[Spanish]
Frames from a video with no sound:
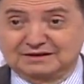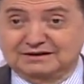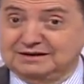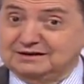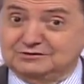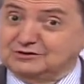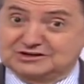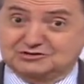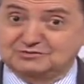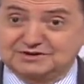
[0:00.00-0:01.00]
eh, no
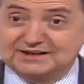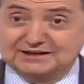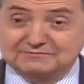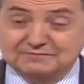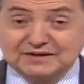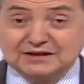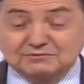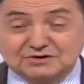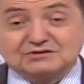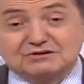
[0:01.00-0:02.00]
las olvidan.
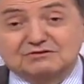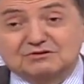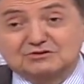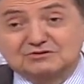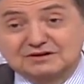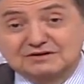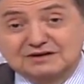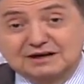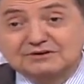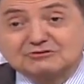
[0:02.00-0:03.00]
Pero es que luego
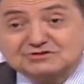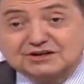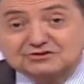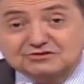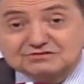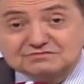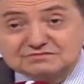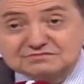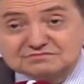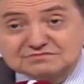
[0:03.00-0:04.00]
había un señor
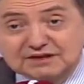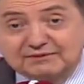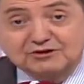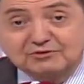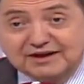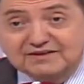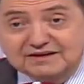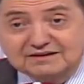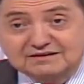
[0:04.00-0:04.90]
llamado Biden.